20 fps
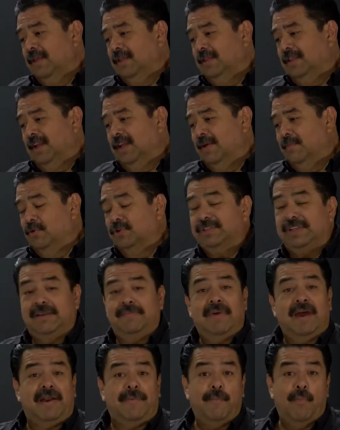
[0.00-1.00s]
tenemos el
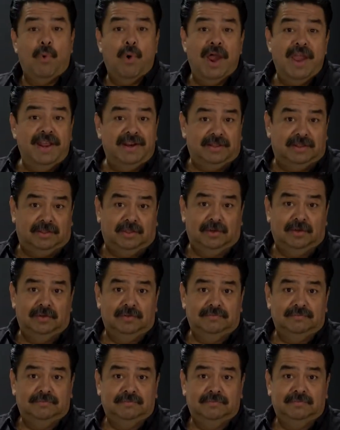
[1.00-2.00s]
mar
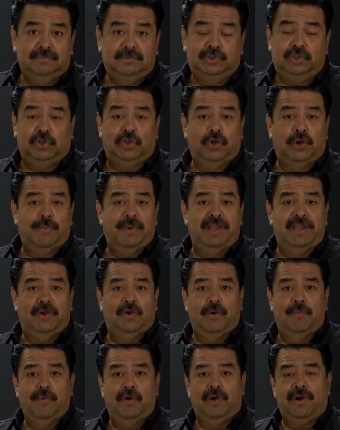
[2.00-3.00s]
muerto, Sodoma y
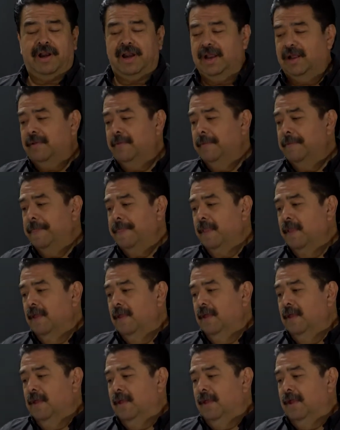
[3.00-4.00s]
Gomorra,
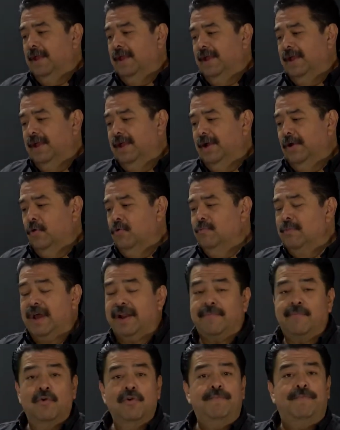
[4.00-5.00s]
eh, un
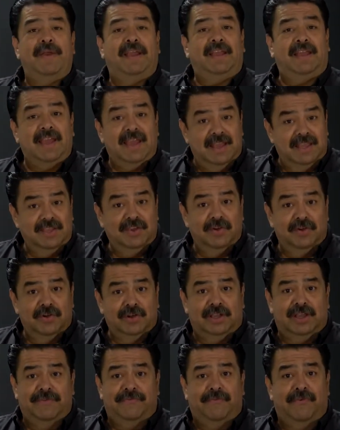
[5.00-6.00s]
mar muy
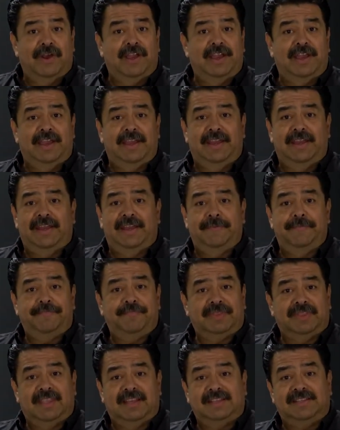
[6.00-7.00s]
pequeño que fue
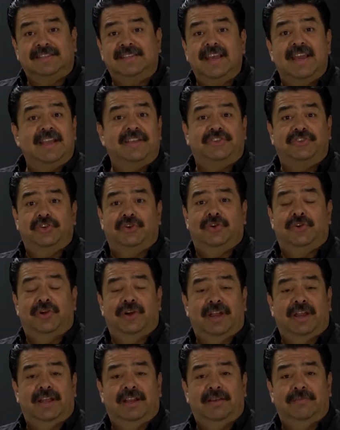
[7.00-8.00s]

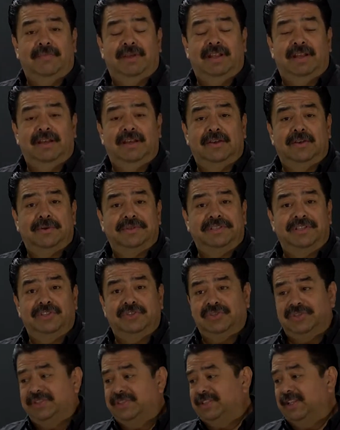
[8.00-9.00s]
deshecho en
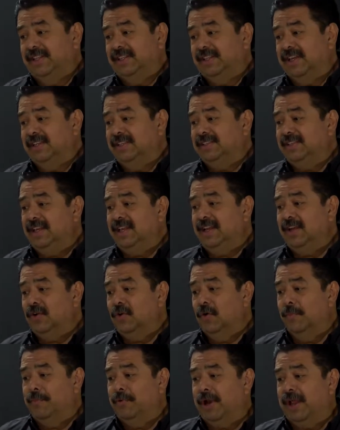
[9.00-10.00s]

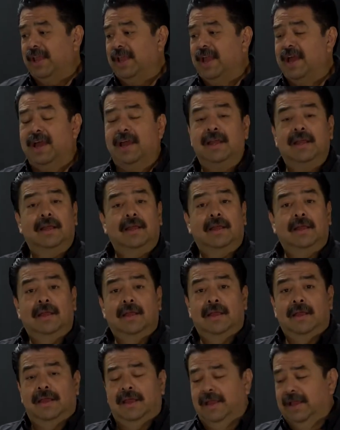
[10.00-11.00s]
1965 por allá,
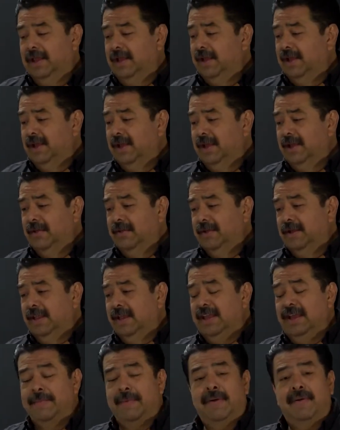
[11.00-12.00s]
eh,
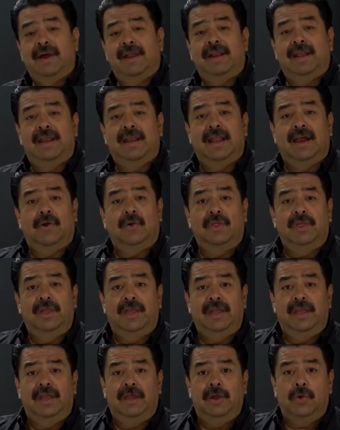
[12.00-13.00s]
le llamaban el lago
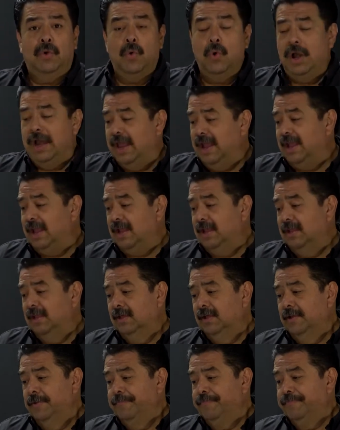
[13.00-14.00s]
de Julé,